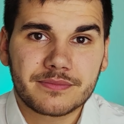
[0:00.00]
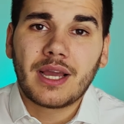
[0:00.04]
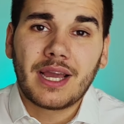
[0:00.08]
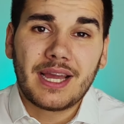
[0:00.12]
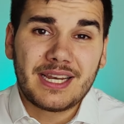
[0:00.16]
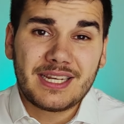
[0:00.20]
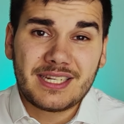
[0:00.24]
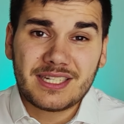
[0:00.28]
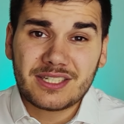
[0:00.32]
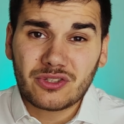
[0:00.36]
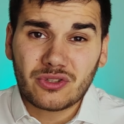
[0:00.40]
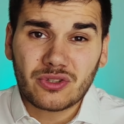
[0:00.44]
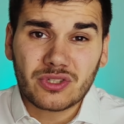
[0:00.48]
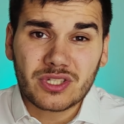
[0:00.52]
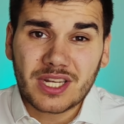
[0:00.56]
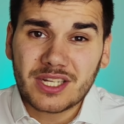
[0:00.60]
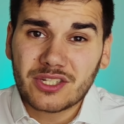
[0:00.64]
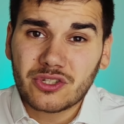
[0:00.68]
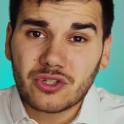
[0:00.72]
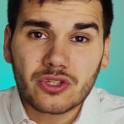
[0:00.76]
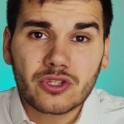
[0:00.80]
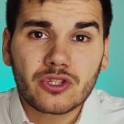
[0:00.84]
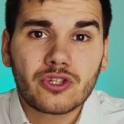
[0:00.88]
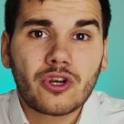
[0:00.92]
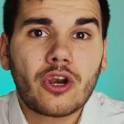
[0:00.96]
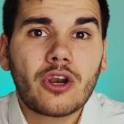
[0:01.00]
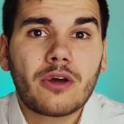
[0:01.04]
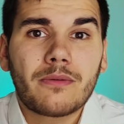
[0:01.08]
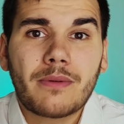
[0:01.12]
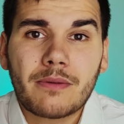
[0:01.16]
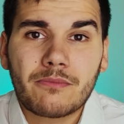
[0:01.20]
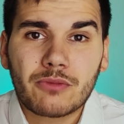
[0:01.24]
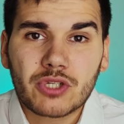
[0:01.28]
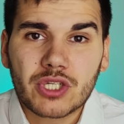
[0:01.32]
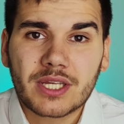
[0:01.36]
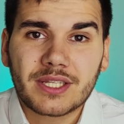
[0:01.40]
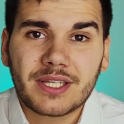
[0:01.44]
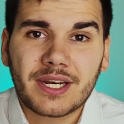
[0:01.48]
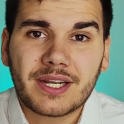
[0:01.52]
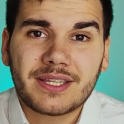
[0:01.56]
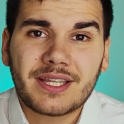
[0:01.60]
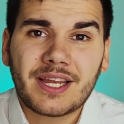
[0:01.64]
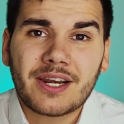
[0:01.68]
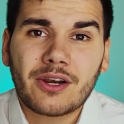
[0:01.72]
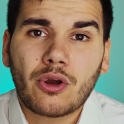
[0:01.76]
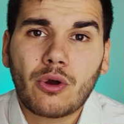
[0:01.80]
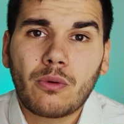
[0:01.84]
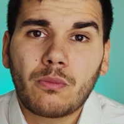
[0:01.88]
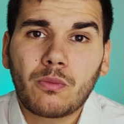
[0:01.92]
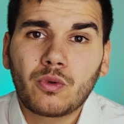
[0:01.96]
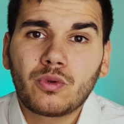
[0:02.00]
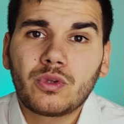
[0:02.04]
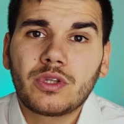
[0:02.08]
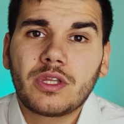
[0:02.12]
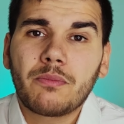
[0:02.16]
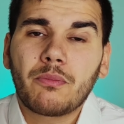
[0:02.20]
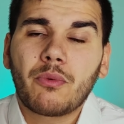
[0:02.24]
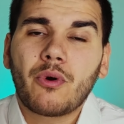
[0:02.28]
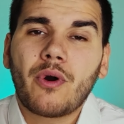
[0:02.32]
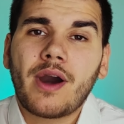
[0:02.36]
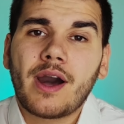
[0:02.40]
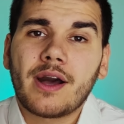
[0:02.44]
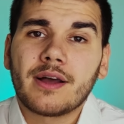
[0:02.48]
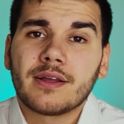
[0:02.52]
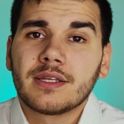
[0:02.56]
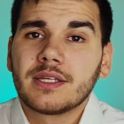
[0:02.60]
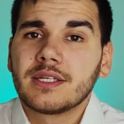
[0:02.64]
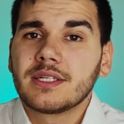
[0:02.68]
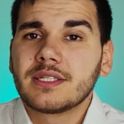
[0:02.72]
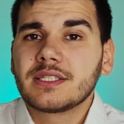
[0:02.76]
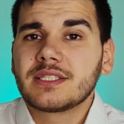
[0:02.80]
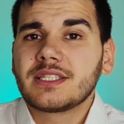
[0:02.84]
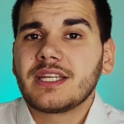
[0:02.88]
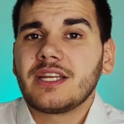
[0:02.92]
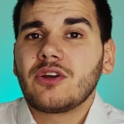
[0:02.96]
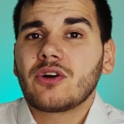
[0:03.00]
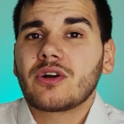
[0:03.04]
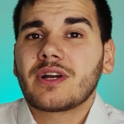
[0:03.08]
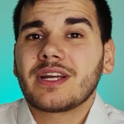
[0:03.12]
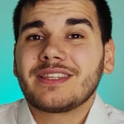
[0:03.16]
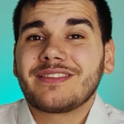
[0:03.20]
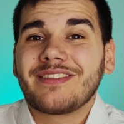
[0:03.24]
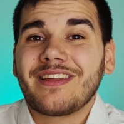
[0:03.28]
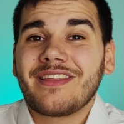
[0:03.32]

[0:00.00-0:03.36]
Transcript: En estos casos no lo vamos a tratar como un tipo A, sino que